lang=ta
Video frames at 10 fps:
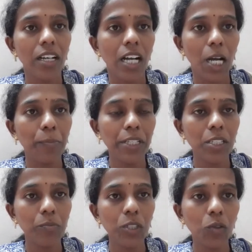அப்படி
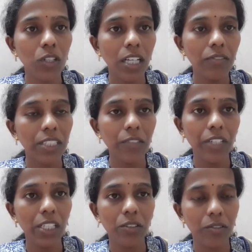இருக்கும்போது ஒரு நாள் வந்து
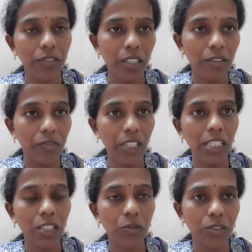வெளி
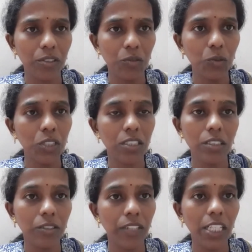வெளியில் ஊருக்கு
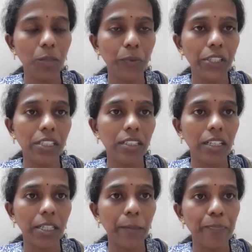வெளியில் போய்கிட்டு
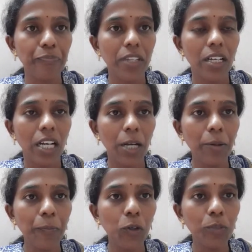இருக்காங்க
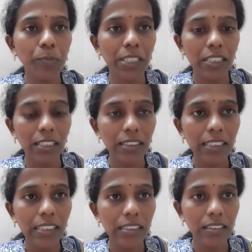அப்படி போகும்போது பார்த்திங்கன்னா
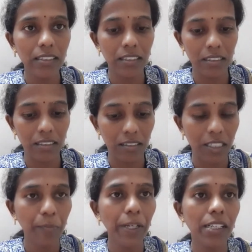திடீர்னு
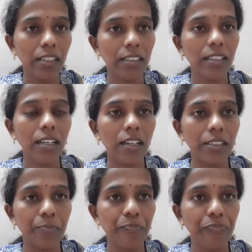ரிப்பேர் ஆயிடுது காரு
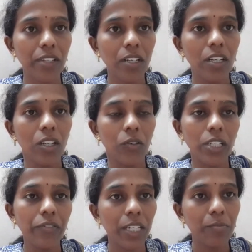
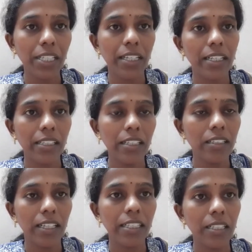உடனே வேகமாக இறங்கி
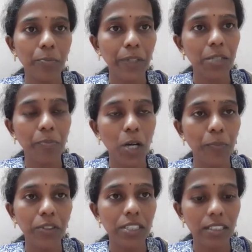என்ன ரிப்பேர்னு
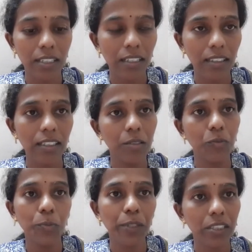பார்ப்போங்கிறதுக்காக
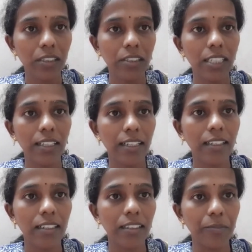முன்பக்கம் இதை திறக்கிறாரு